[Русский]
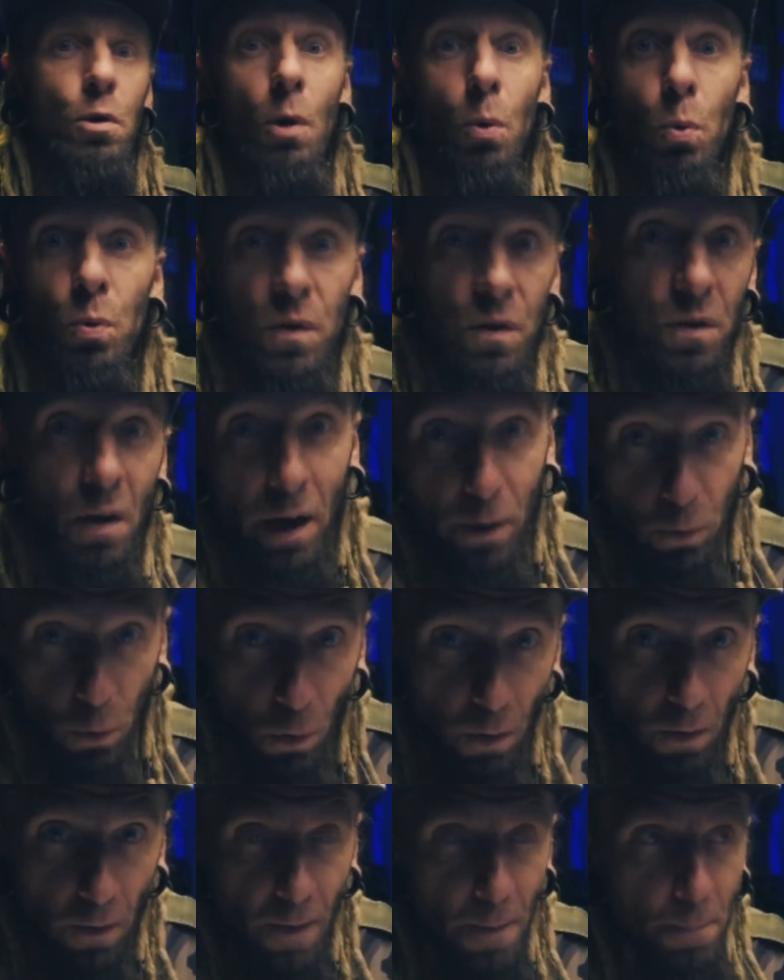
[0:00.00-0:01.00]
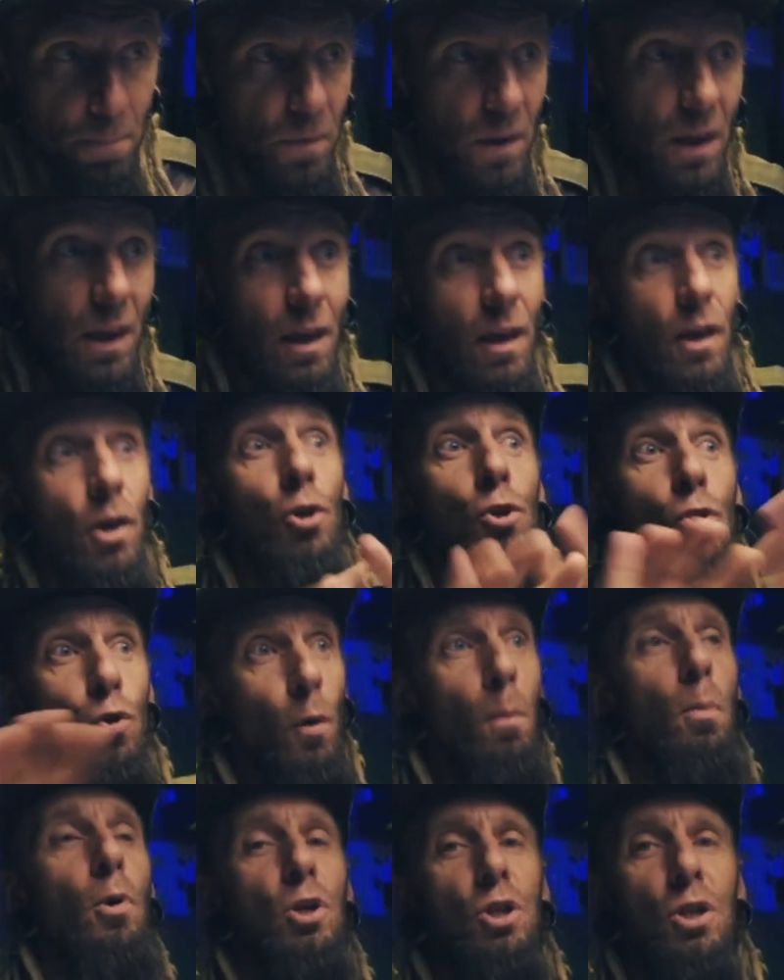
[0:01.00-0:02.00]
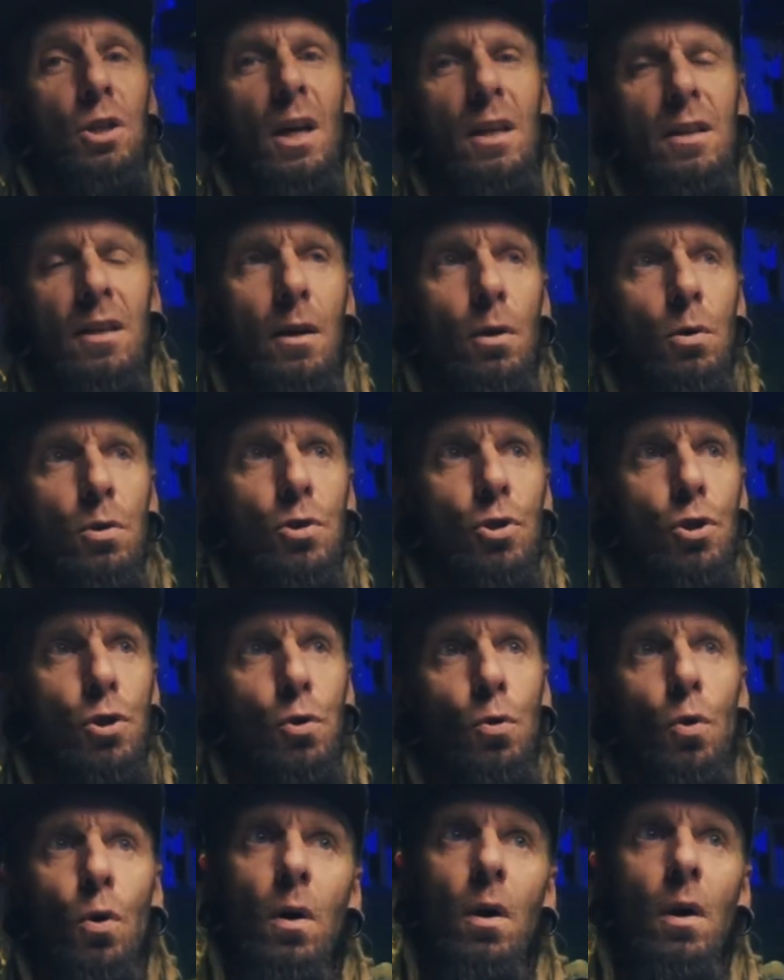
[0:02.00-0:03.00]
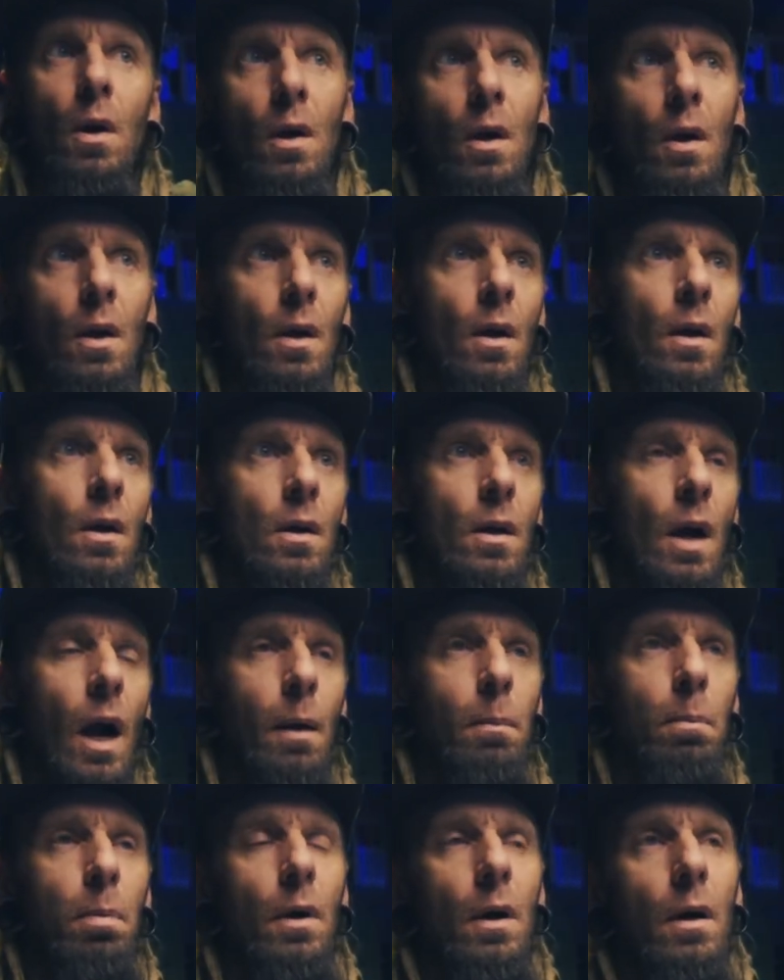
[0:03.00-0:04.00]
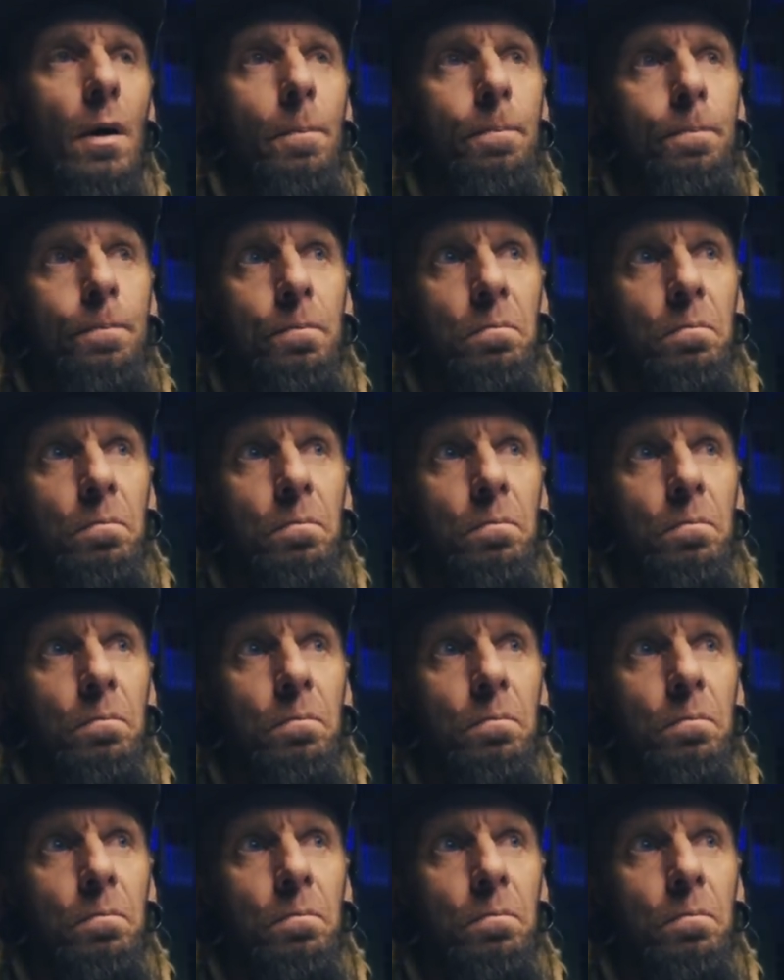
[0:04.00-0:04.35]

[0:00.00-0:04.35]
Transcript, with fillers: я узнаю, и еще больше надеюсь, что как бы